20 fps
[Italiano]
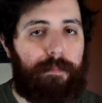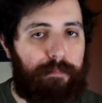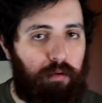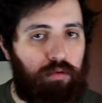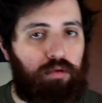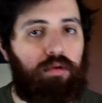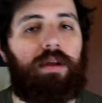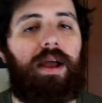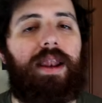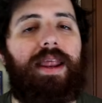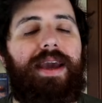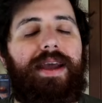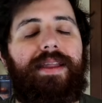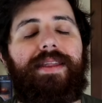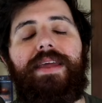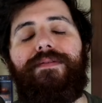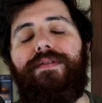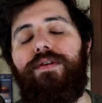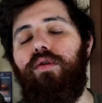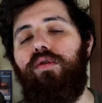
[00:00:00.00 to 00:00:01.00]
al punto tale che
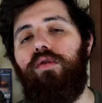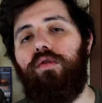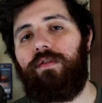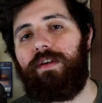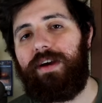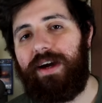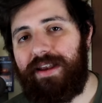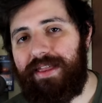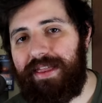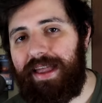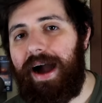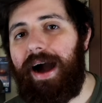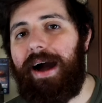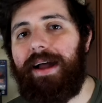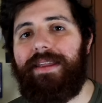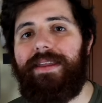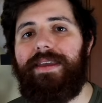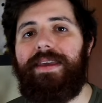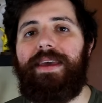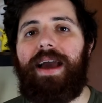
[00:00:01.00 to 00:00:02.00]
dei video li ho
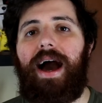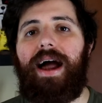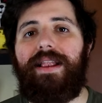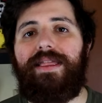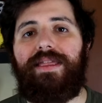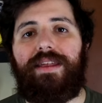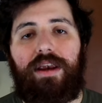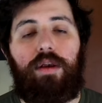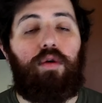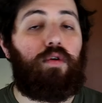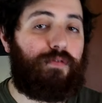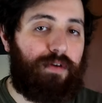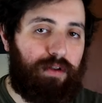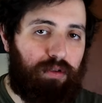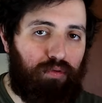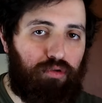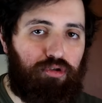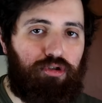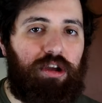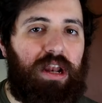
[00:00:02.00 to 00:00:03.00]
scartati, altri li ho
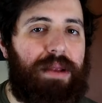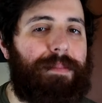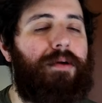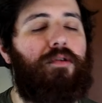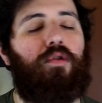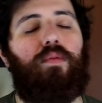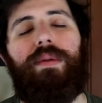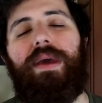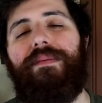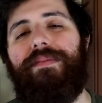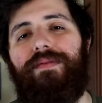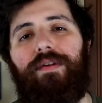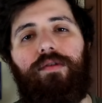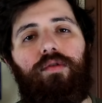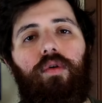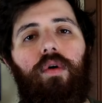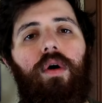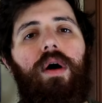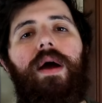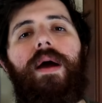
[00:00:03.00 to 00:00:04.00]
fatti uscire ma non mi
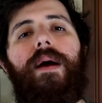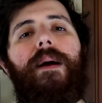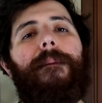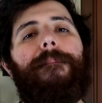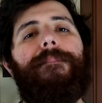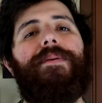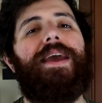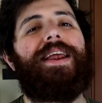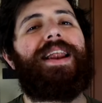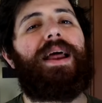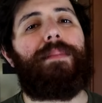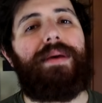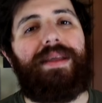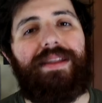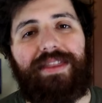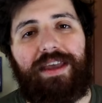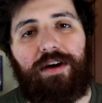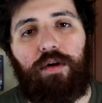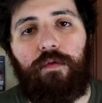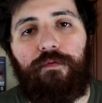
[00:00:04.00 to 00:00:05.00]
avevano
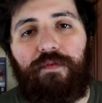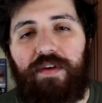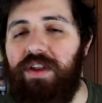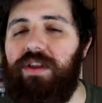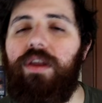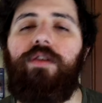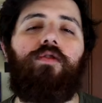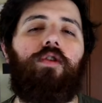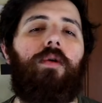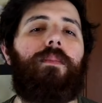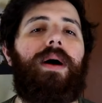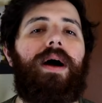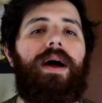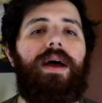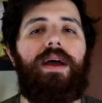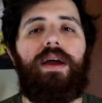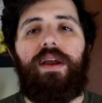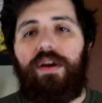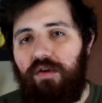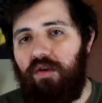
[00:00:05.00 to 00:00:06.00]
pienamente convinto, insomma,
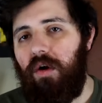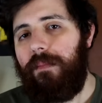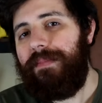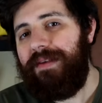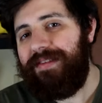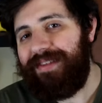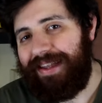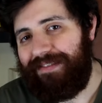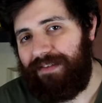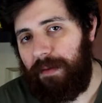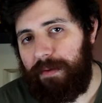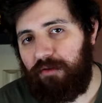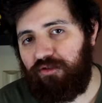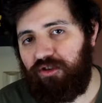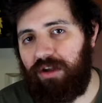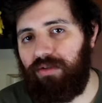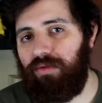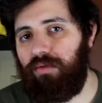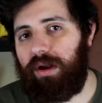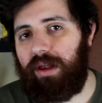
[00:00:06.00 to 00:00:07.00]
non mi stava
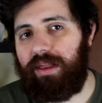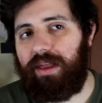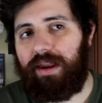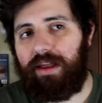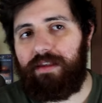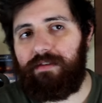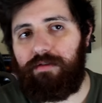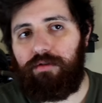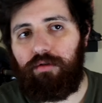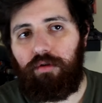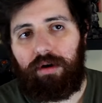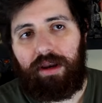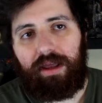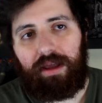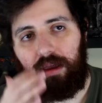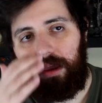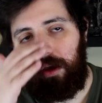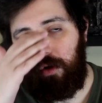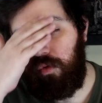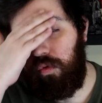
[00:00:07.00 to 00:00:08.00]
piacendo la
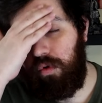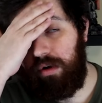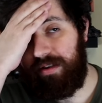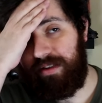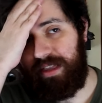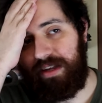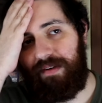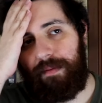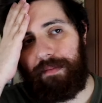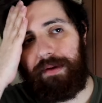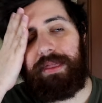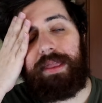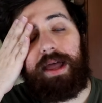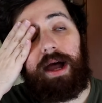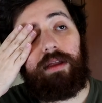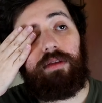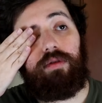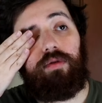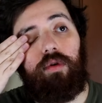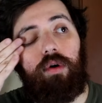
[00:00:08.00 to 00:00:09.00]
direzione in cui stavamo
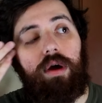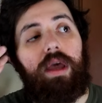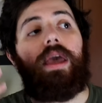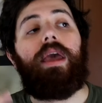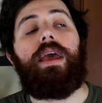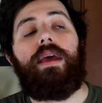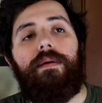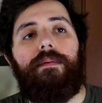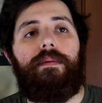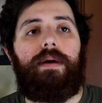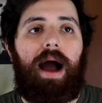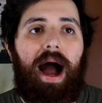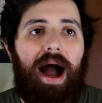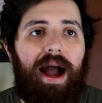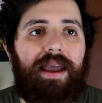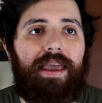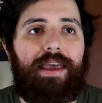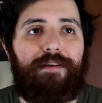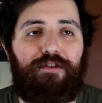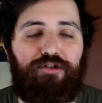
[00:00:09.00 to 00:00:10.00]
andando e
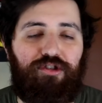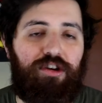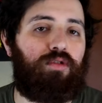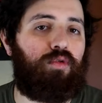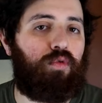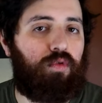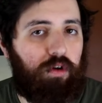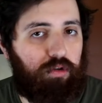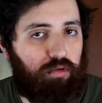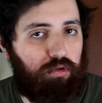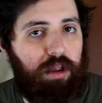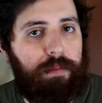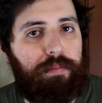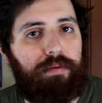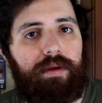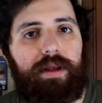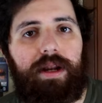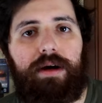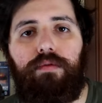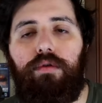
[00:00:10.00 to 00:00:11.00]
anche facendo questo
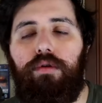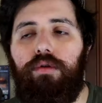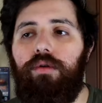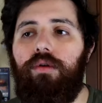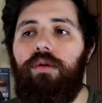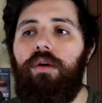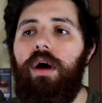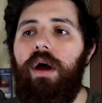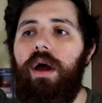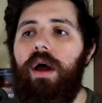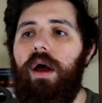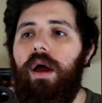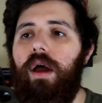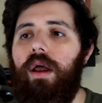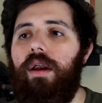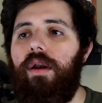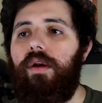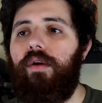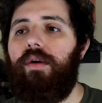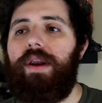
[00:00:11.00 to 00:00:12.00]
tipo di lavoro
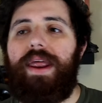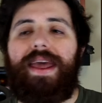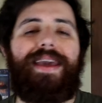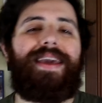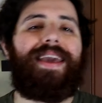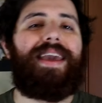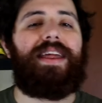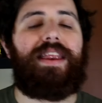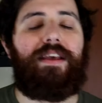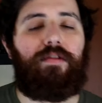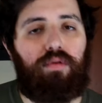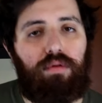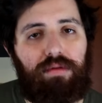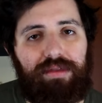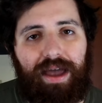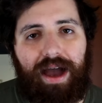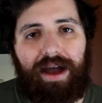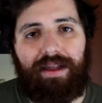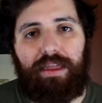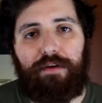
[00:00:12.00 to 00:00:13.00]
non è che i
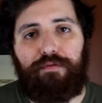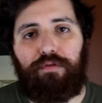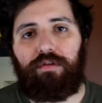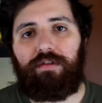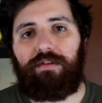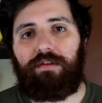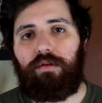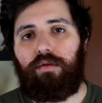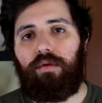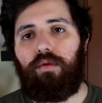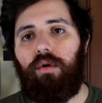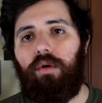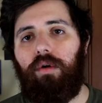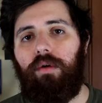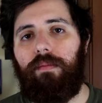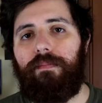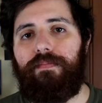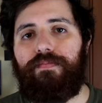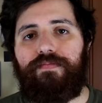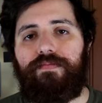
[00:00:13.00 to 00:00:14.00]
risultati
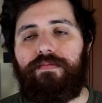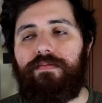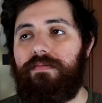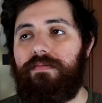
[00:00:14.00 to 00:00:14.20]
fossero